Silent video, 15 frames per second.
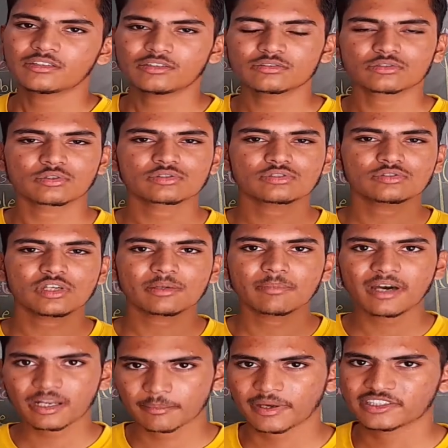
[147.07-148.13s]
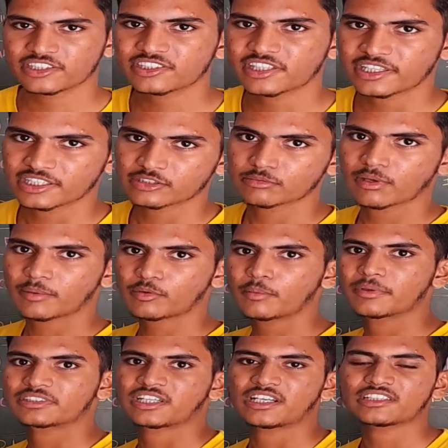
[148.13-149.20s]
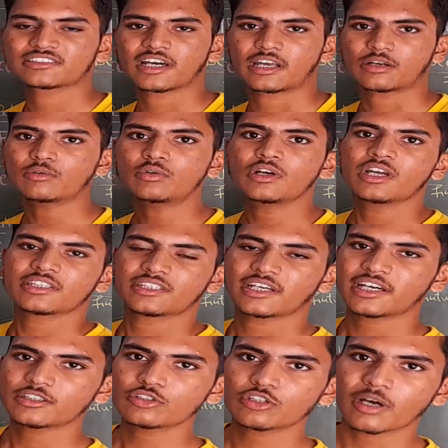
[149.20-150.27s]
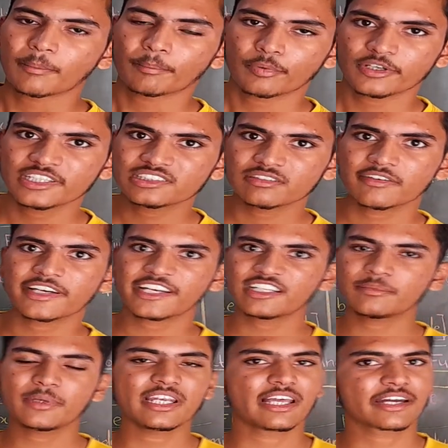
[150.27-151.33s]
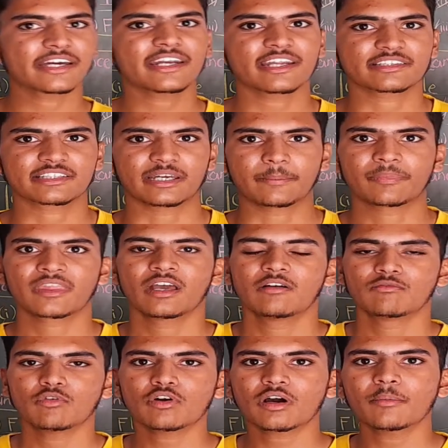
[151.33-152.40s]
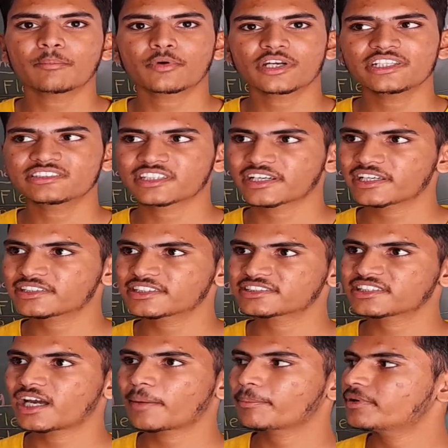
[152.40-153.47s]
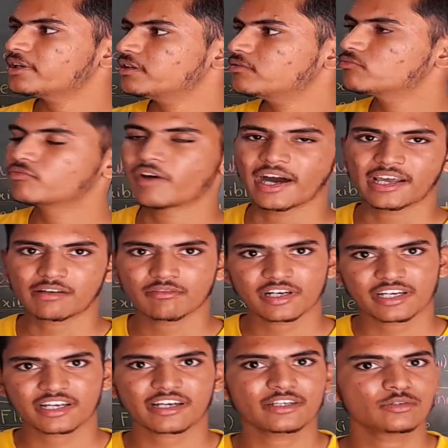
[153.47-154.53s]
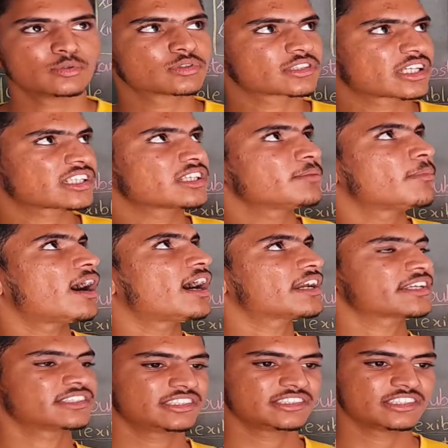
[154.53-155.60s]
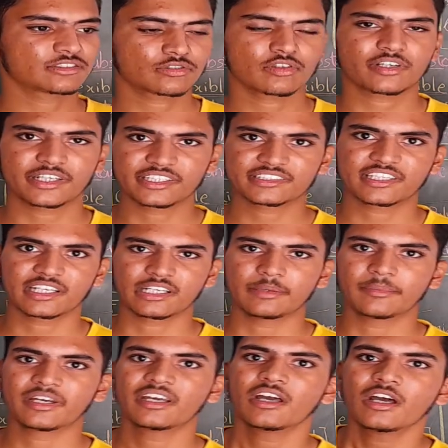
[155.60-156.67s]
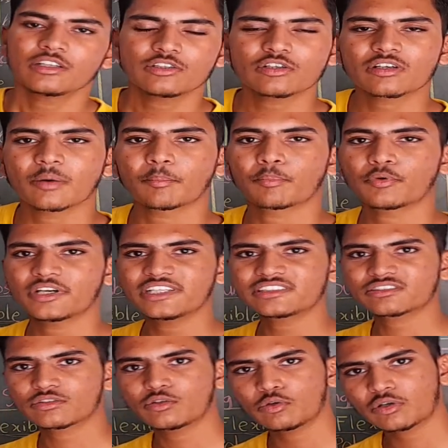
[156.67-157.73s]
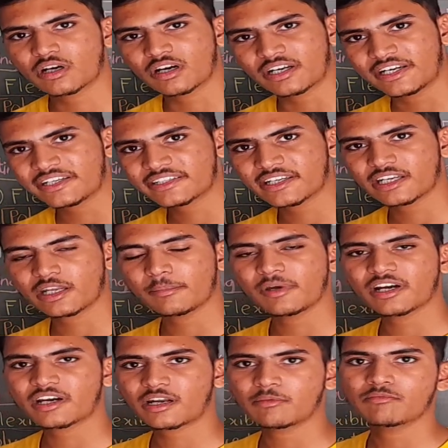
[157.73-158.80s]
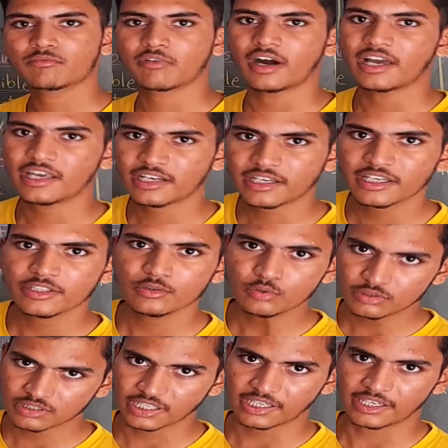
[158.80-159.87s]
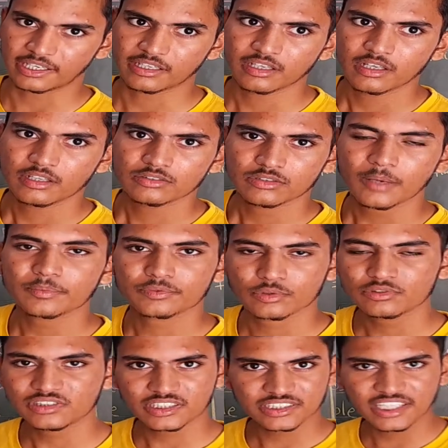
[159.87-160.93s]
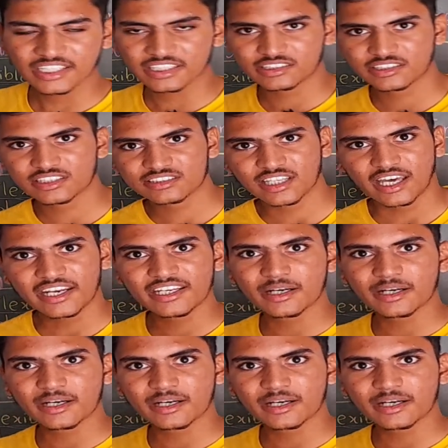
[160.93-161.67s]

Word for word: तो दोस्तों एक बार इमेजिन करिए जो मैं आपको बताना चाह रहा हूँ कि अगर जो कंपोनेंट्स वगैरह इनमें लगे रहते हैं वो कंपोनेंट्स अगर जैसे अपन वायर वगैरह का यूज़ करते हैं बाहर किसी चीज़ को कनेक्ट करने में तो कंपोनेंट्स को कनेक्ट करने में अगर हम वायर का यूज़ करें तो आप सोच सकते हैं कितने सारे